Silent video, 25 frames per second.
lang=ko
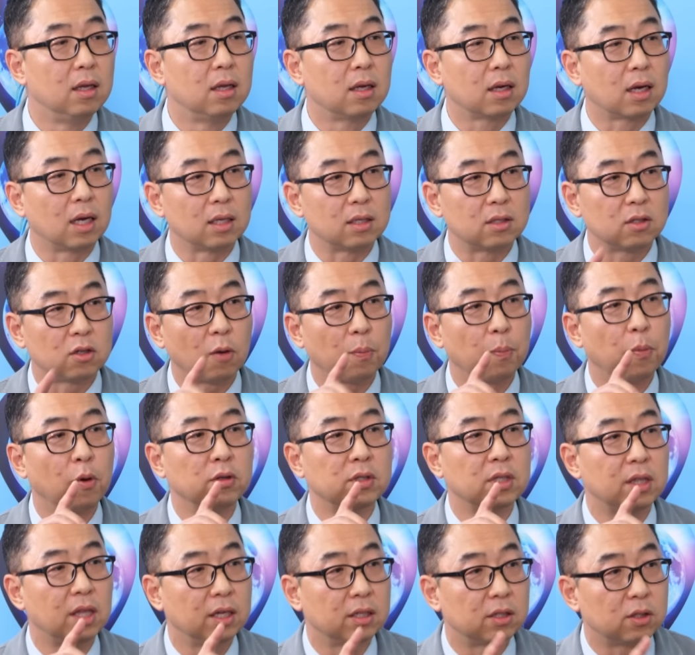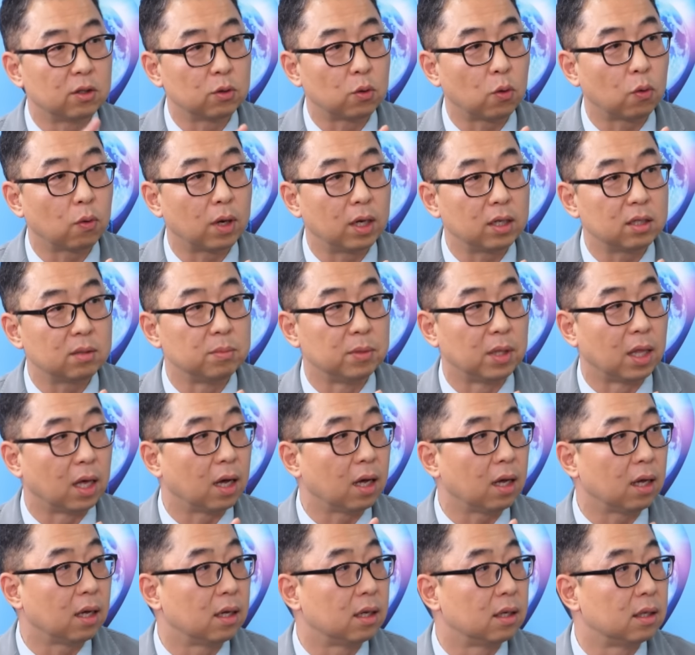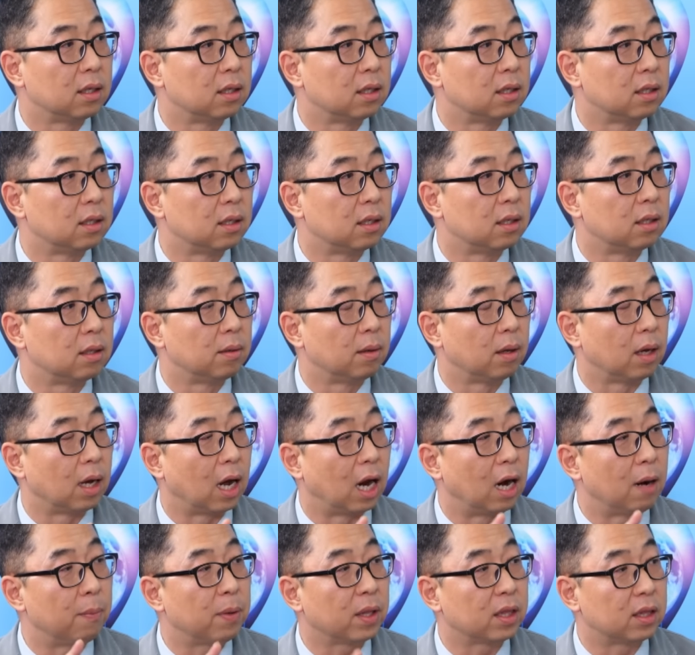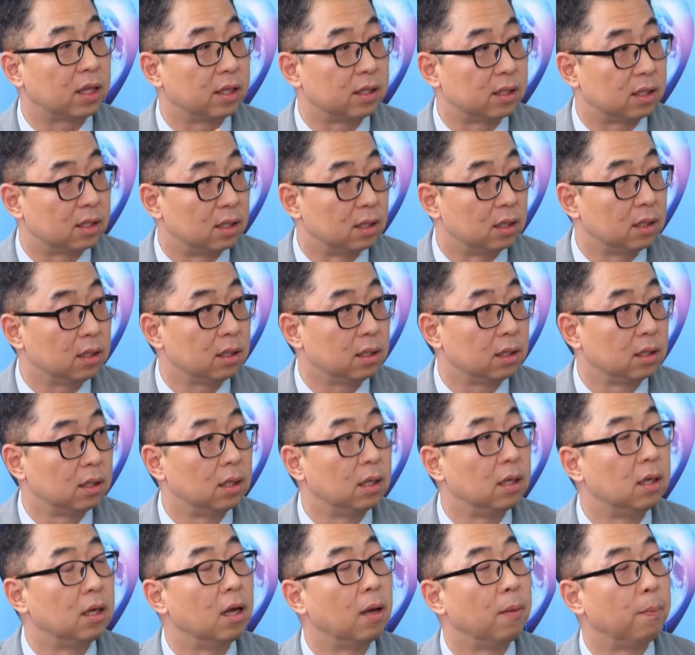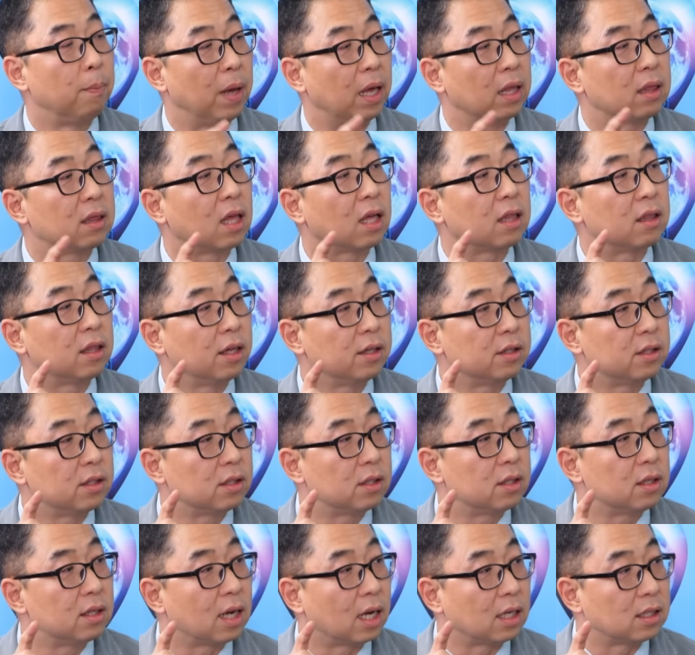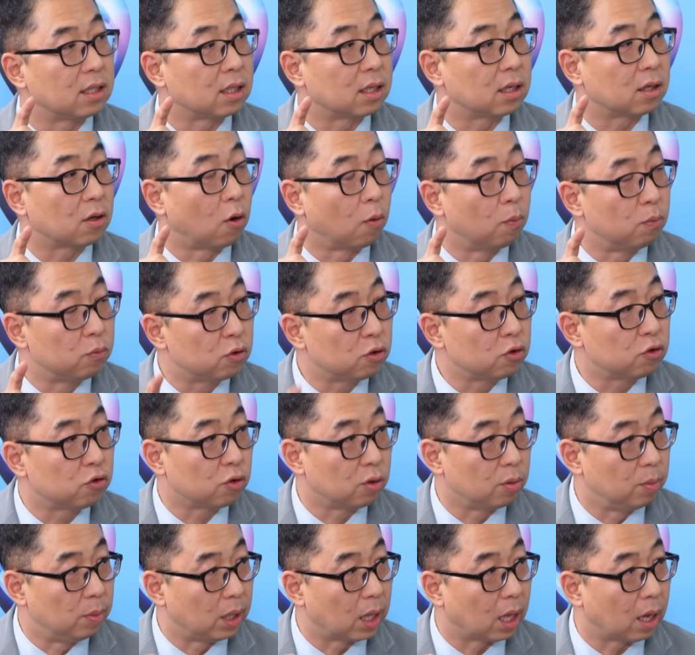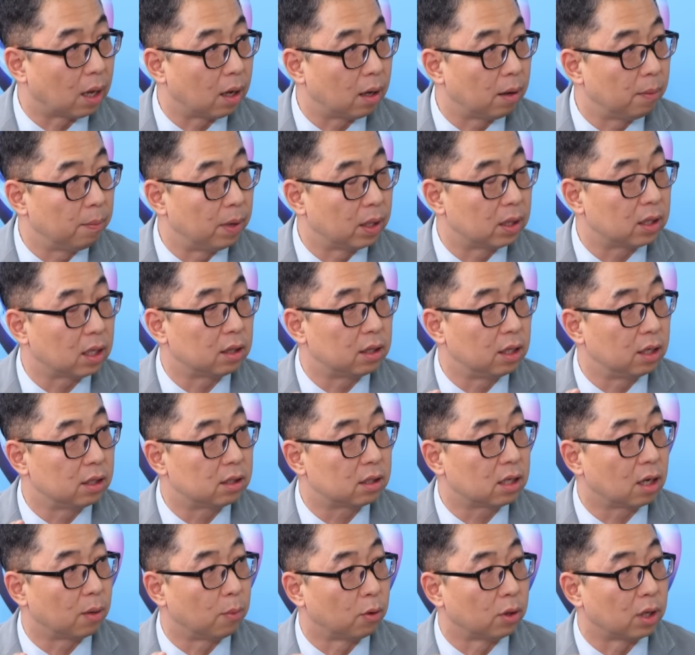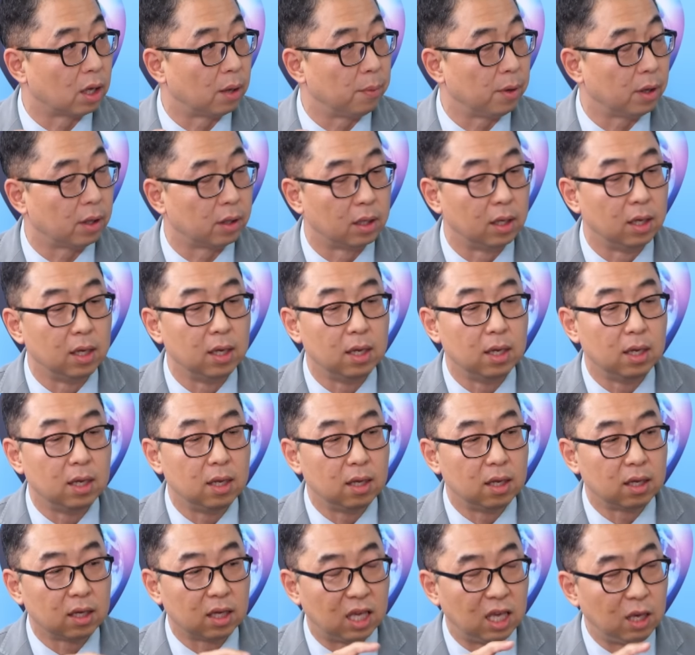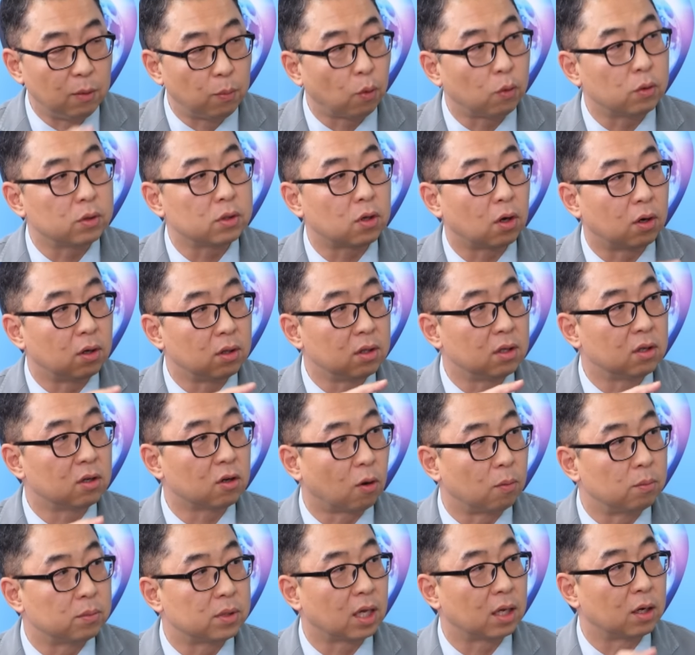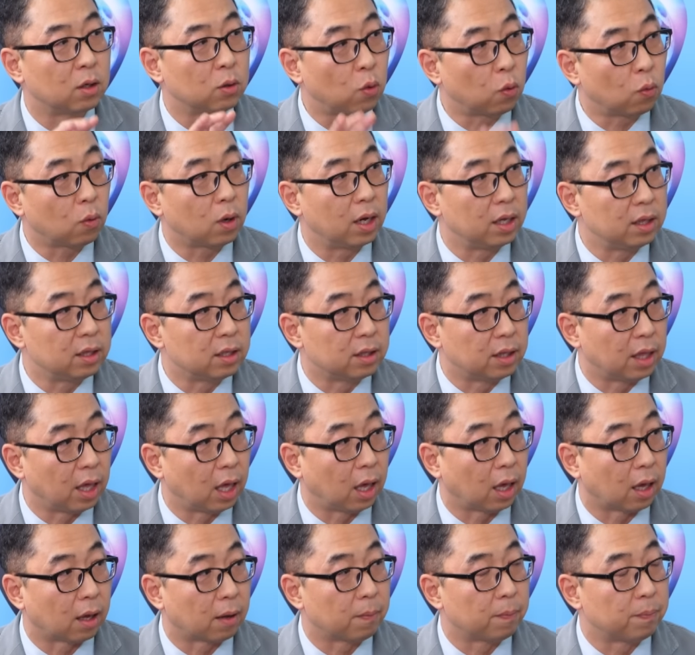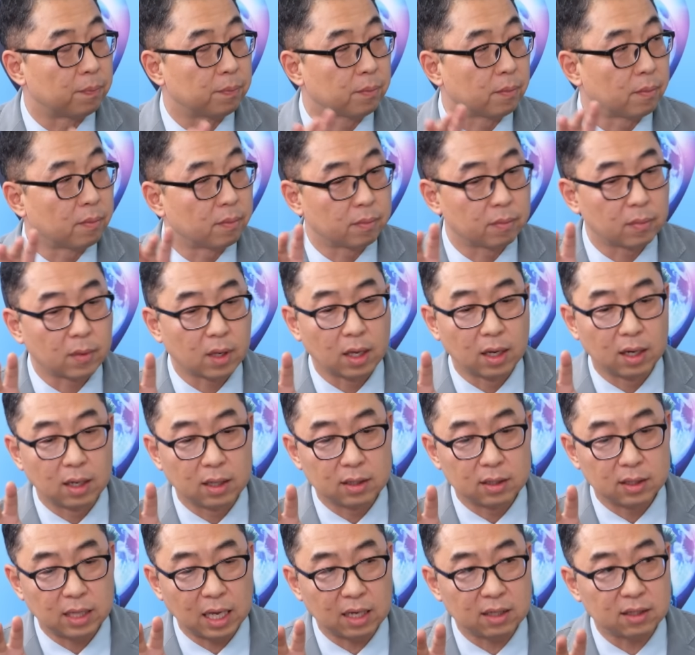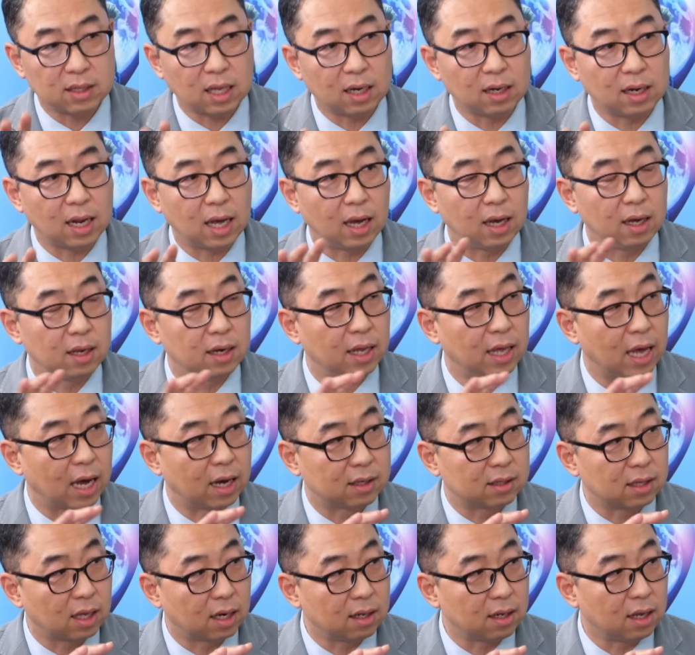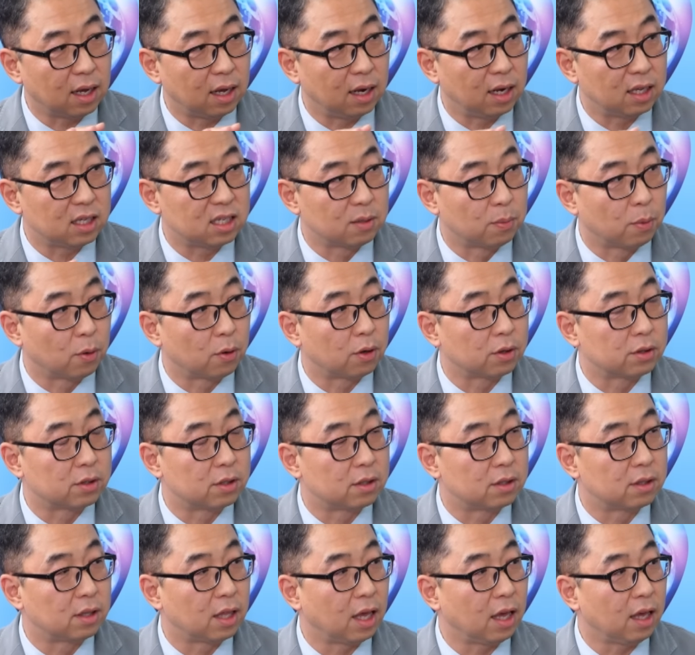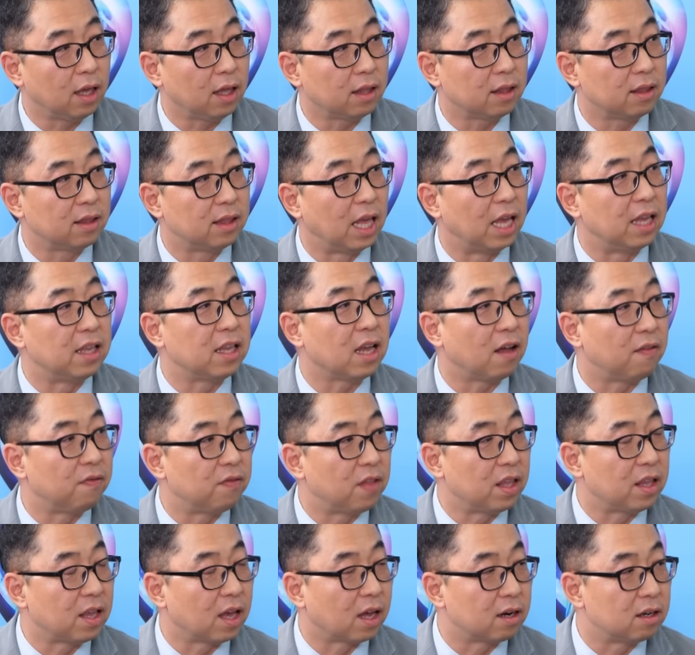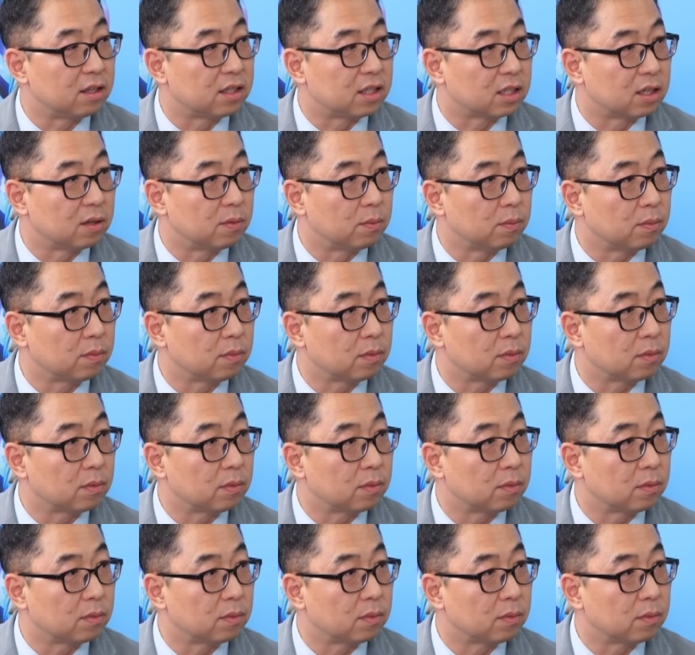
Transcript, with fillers: 그러니까 첫 번째 테스트는 통과했습니다. 알파 테스트, 베타 테스트를 아직 검증 중입니다. 베타 네. 테스트가 뭐냐면 기본 성능 검사는 통과했는데 생산 라인에 양산 라인에 집어넣었을 때 되냐 안 되냐를 지금